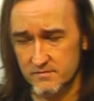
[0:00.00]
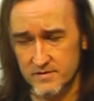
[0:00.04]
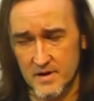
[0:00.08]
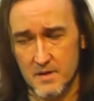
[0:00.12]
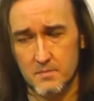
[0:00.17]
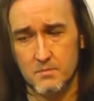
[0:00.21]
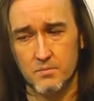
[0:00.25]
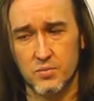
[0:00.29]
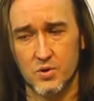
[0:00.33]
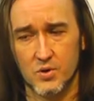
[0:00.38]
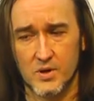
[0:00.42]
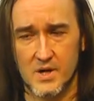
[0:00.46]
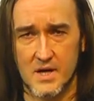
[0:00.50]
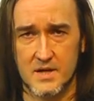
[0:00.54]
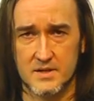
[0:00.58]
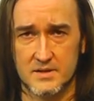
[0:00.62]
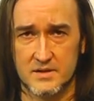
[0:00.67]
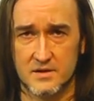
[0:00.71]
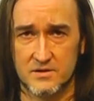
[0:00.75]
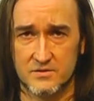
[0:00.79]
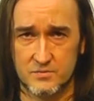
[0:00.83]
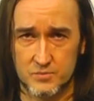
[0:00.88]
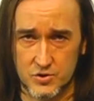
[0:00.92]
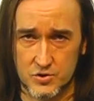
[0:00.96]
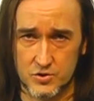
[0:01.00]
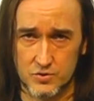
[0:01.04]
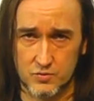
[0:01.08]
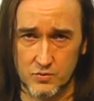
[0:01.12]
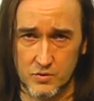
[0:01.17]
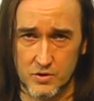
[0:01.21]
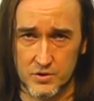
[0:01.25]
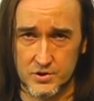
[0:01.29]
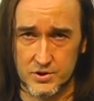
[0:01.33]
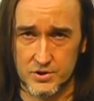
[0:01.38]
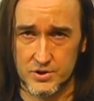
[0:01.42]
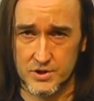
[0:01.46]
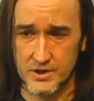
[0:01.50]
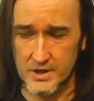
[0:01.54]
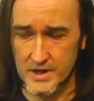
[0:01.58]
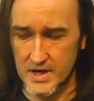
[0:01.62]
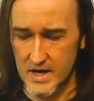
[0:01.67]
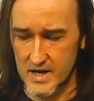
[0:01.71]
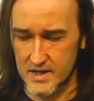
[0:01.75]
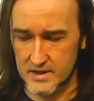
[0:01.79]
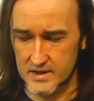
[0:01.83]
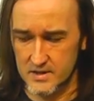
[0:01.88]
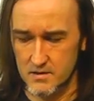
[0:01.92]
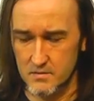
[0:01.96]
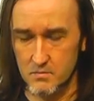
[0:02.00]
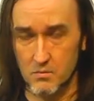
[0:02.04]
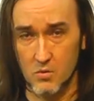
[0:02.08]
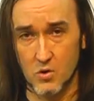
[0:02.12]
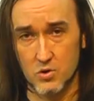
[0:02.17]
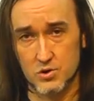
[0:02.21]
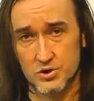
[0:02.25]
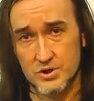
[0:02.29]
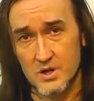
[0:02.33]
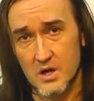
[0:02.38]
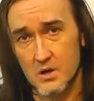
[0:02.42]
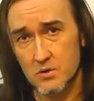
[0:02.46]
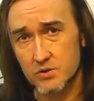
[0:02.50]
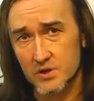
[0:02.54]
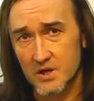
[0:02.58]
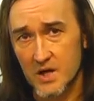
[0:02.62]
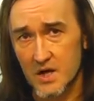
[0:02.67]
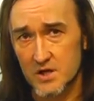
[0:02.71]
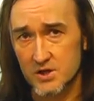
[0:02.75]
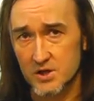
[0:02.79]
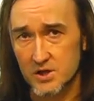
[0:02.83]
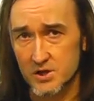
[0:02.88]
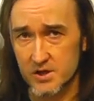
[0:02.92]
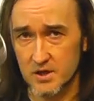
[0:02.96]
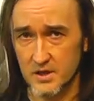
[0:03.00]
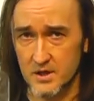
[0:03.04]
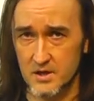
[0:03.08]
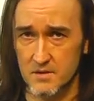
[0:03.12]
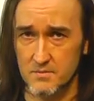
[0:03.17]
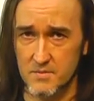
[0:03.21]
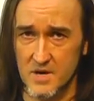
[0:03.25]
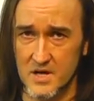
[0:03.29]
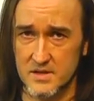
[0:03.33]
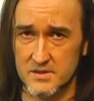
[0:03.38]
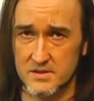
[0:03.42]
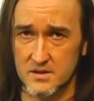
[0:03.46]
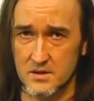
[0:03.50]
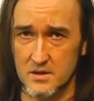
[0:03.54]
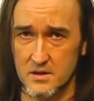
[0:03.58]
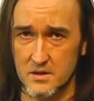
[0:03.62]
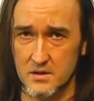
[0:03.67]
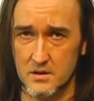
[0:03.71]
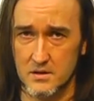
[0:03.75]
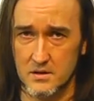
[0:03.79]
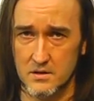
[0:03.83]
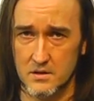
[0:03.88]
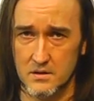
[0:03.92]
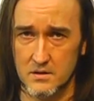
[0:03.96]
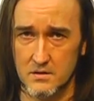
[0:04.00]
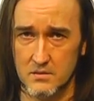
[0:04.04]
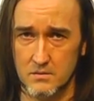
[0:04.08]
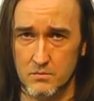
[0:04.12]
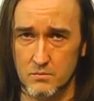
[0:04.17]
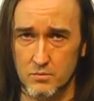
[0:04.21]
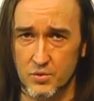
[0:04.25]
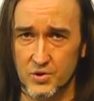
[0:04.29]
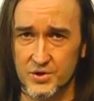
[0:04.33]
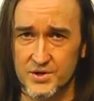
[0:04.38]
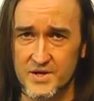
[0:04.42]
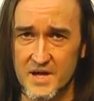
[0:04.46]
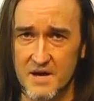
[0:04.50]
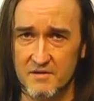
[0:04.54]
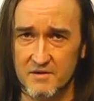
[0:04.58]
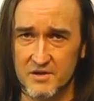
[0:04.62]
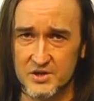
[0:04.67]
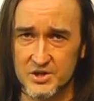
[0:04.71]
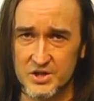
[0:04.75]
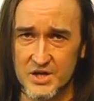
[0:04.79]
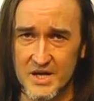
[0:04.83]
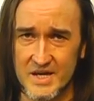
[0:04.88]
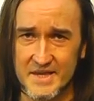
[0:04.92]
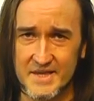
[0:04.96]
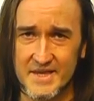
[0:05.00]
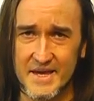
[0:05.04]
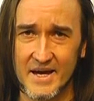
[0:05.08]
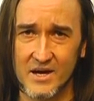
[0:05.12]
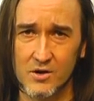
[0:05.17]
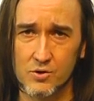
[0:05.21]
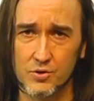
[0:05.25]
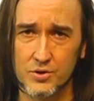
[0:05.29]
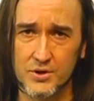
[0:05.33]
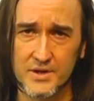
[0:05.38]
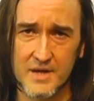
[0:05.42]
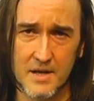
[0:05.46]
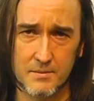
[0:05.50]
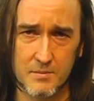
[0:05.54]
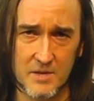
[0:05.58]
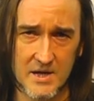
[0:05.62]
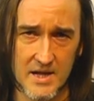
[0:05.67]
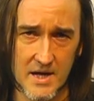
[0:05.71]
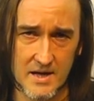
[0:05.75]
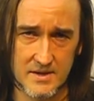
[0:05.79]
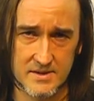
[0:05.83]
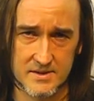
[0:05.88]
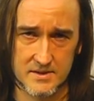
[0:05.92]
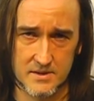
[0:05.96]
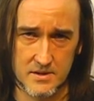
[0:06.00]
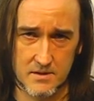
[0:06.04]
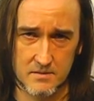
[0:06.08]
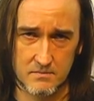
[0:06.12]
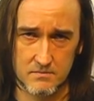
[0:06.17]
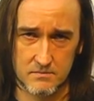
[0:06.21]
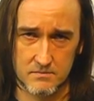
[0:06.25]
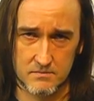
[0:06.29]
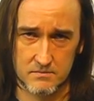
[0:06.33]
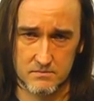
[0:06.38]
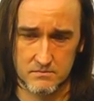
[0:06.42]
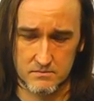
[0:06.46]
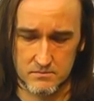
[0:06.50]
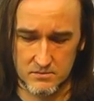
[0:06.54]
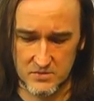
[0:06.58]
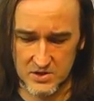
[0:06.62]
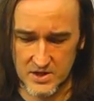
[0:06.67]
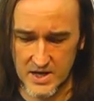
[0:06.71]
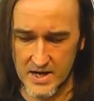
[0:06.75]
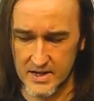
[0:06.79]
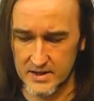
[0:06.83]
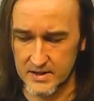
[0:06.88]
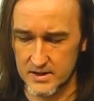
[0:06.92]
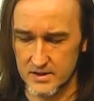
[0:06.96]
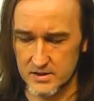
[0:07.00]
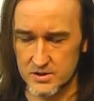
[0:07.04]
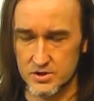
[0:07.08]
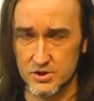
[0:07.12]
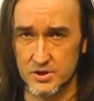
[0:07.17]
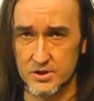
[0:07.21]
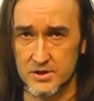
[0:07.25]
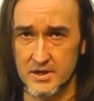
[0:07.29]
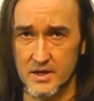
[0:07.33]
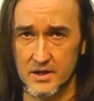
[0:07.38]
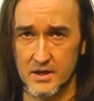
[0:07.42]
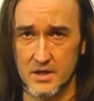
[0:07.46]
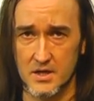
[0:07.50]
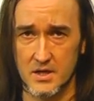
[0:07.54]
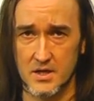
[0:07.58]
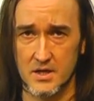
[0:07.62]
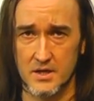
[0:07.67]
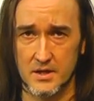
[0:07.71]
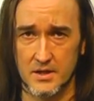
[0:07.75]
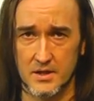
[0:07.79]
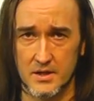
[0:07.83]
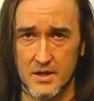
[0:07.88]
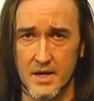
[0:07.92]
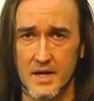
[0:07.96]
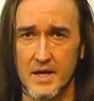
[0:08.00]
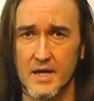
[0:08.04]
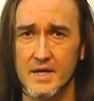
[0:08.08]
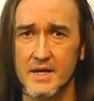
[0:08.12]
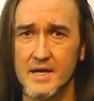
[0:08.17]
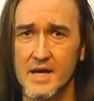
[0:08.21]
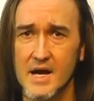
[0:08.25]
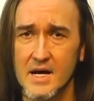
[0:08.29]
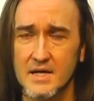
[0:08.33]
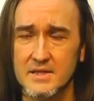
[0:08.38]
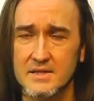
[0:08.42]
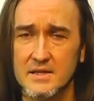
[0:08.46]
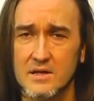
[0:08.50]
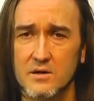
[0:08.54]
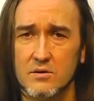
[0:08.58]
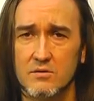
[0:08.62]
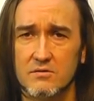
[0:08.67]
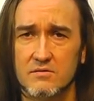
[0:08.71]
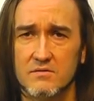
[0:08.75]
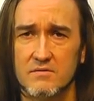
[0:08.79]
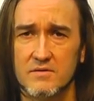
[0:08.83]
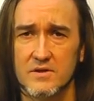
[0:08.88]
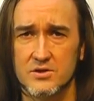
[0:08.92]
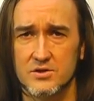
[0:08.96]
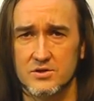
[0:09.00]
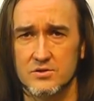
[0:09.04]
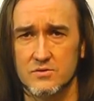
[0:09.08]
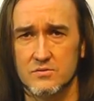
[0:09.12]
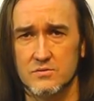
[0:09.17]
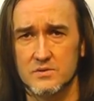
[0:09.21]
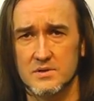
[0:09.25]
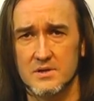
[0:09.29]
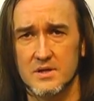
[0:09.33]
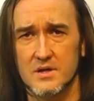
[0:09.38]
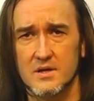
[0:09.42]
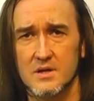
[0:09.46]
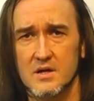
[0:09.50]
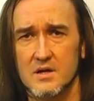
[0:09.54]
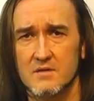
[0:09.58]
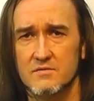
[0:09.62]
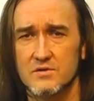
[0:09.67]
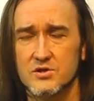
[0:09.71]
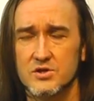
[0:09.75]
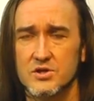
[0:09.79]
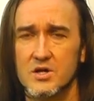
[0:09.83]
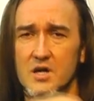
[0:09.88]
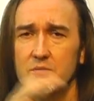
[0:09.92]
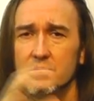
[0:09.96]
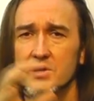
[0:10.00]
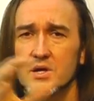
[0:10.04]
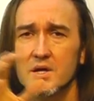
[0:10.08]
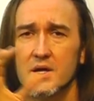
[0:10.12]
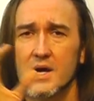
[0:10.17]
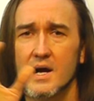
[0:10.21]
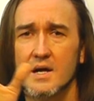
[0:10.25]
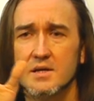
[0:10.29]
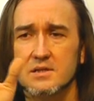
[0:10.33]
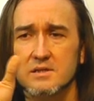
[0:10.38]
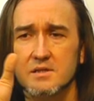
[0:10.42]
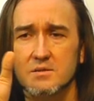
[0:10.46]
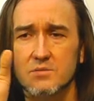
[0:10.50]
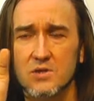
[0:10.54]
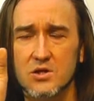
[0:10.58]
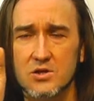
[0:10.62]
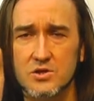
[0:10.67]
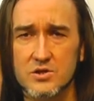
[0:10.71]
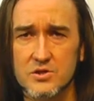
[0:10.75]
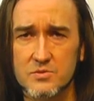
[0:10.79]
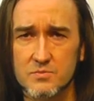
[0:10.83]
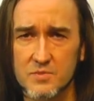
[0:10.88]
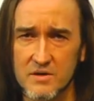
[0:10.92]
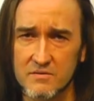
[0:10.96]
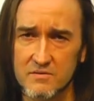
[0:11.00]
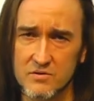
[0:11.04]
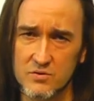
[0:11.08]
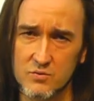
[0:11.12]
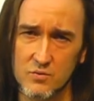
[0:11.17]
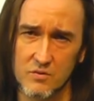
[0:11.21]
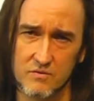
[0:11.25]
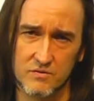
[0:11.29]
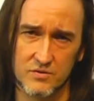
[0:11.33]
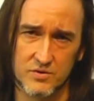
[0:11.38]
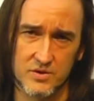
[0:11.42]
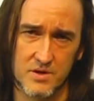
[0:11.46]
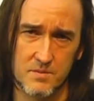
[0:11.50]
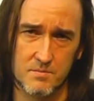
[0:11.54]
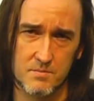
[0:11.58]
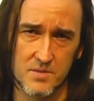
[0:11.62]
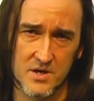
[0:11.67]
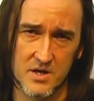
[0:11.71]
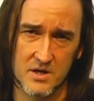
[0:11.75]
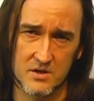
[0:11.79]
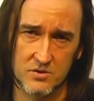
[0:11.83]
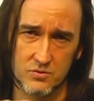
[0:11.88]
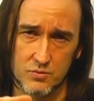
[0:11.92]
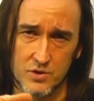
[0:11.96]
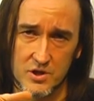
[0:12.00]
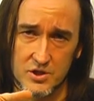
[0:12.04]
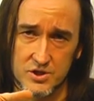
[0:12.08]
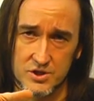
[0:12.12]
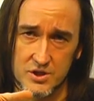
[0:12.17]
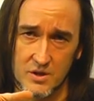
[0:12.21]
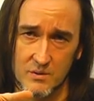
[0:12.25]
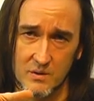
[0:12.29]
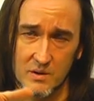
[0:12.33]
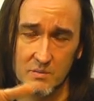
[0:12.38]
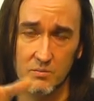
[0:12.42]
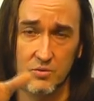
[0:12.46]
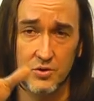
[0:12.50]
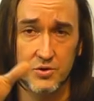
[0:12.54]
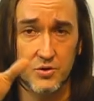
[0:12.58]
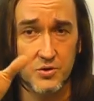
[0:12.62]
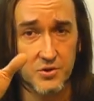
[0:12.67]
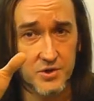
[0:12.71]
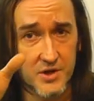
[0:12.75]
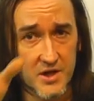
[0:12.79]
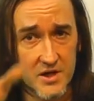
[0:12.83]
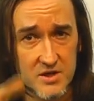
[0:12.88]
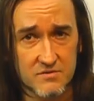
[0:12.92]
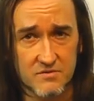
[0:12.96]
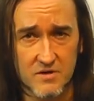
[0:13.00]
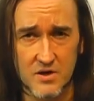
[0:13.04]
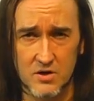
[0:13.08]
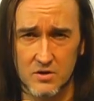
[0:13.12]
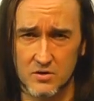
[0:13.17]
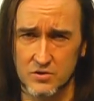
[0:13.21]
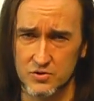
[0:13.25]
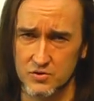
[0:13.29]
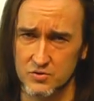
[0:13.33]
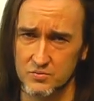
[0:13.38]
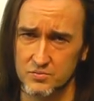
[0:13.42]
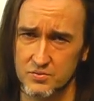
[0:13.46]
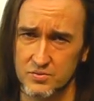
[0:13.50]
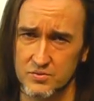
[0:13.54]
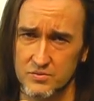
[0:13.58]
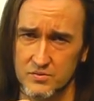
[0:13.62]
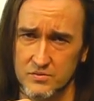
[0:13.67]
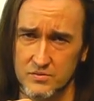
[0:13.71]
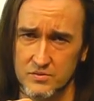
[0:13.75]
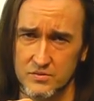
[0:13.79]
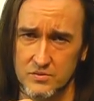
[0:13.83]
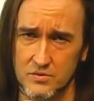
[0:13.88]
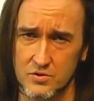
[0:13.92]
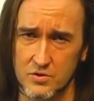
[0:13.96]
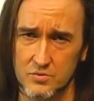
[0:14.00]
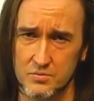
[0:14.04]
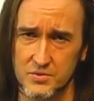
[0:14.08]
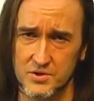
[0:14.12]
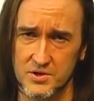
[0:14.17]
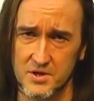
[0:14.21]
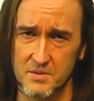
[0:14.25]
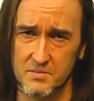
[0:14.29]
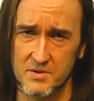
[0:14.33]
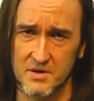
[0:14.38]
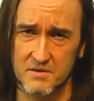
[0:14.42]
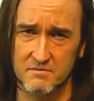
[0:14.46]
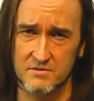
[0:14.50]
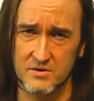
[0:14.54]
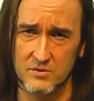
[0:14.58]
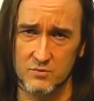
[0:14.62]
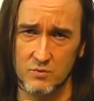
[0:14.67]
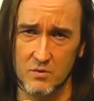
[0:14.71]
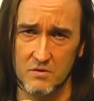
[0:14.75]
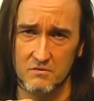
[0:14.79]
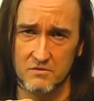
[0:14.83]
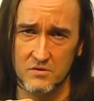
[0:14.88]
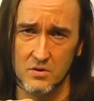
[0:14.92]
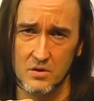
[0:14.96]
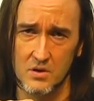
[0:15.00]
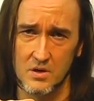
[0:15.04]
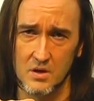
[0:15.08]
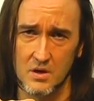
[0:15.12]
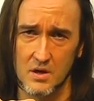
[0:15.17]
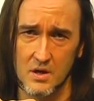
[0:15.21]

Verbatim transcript: Wam pokazać w przyszłości, jak można odkażać takie maski, poddawać je dekontaminacji, takie czy takie inne, jak zachowywać się z rękawiczkami, jak zmierzyć prawidłowo temperaturę ciała, bo to też wiele osób e, robi nieprawidłowo.